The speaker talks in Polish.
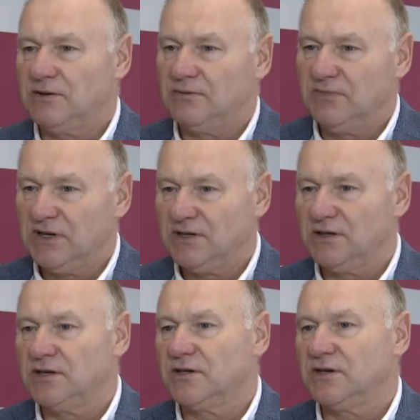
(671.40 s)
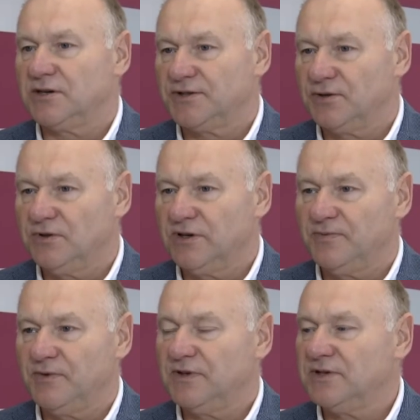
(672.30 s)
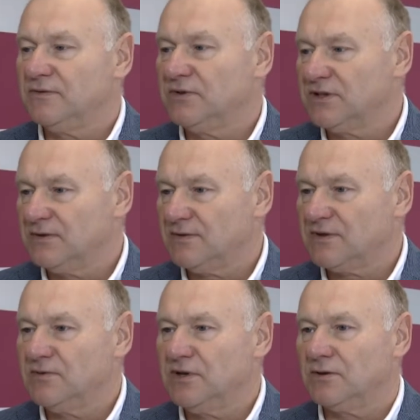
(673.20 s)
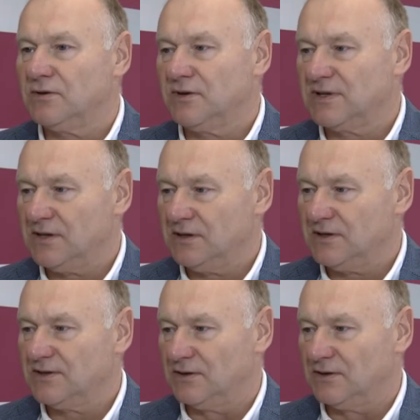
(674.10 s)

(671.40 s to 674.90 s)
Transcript: y, myślę, szczególnie w powiecie wolisławskim, nie do końca jest